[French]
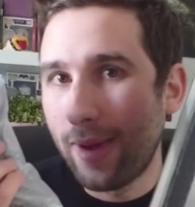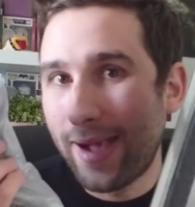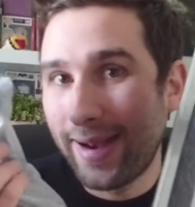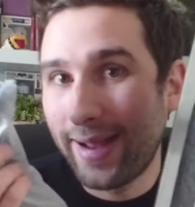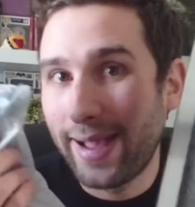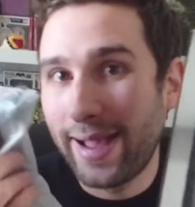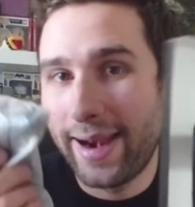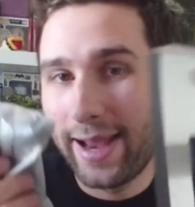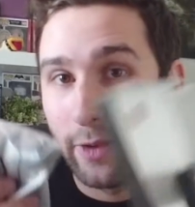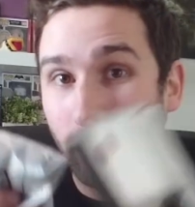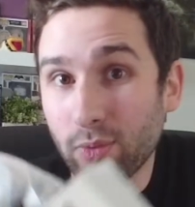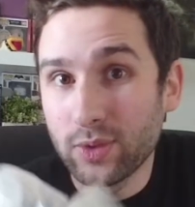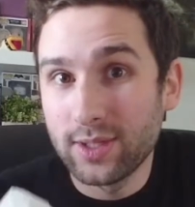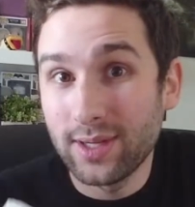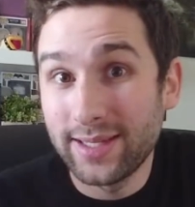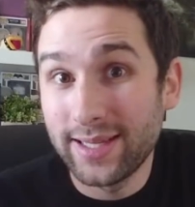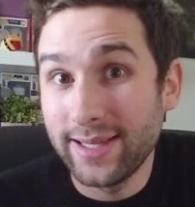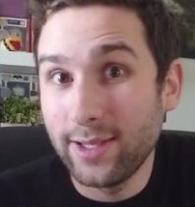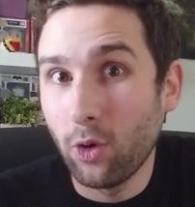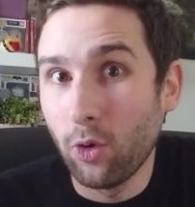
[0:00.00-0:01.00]
bah, à, la,
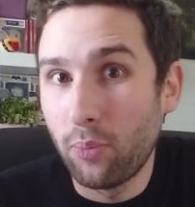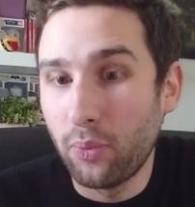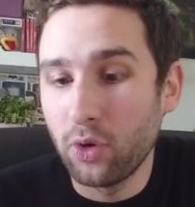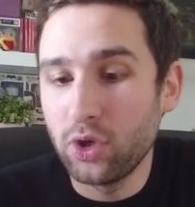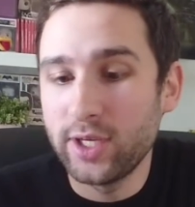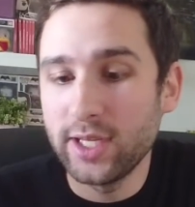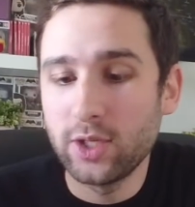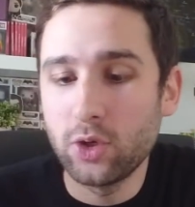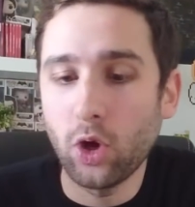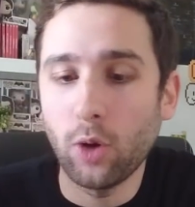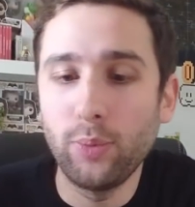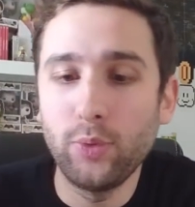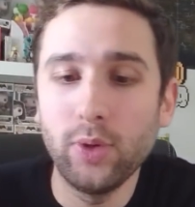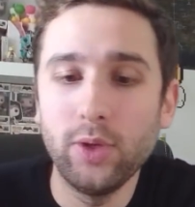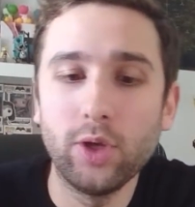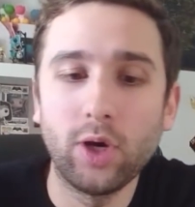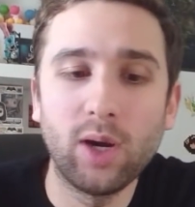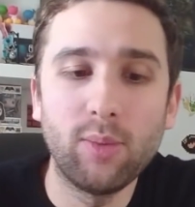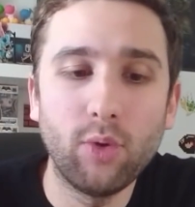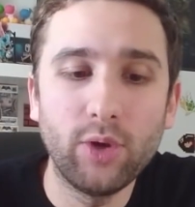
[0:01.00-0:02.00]
console, c'est-à-dire au projet
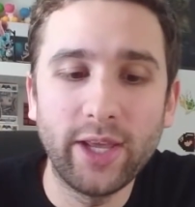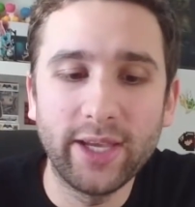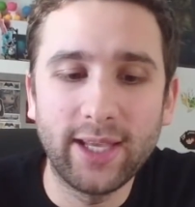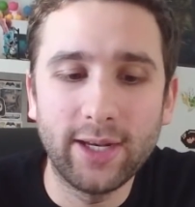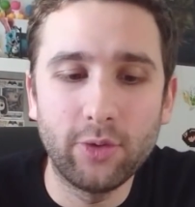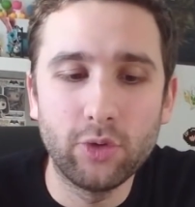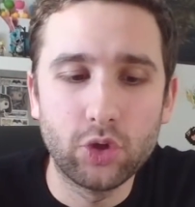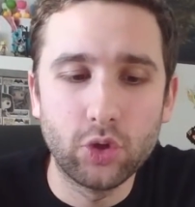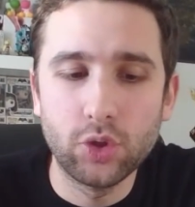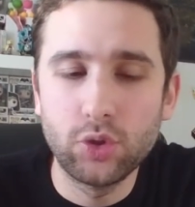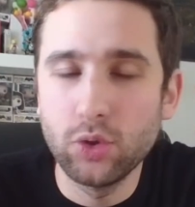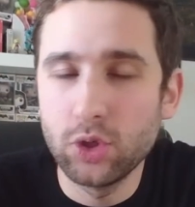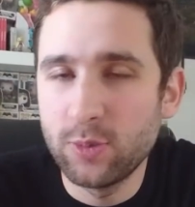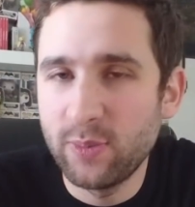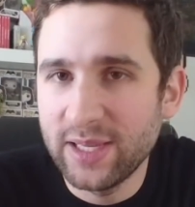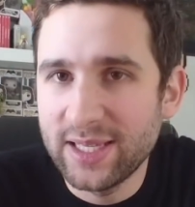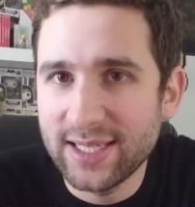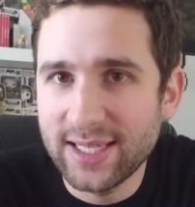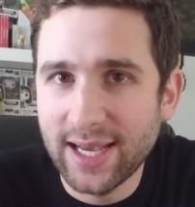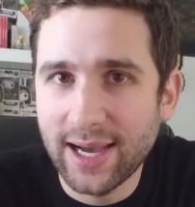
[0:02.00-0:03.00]
Scorpio. Et normalement, on a quelque chose de
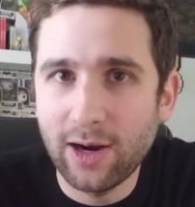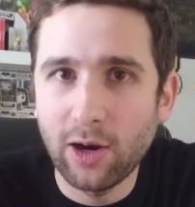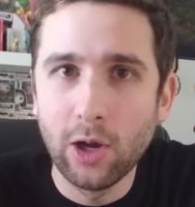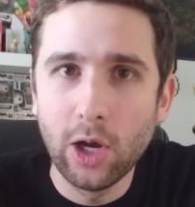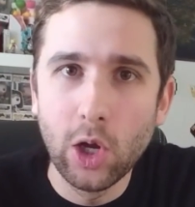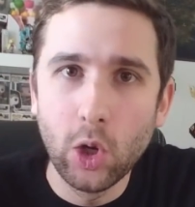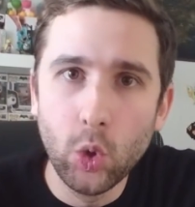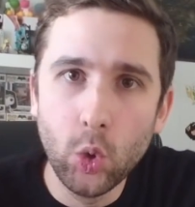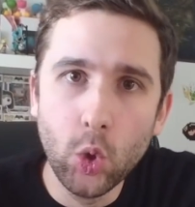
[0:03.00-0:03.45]
spécial.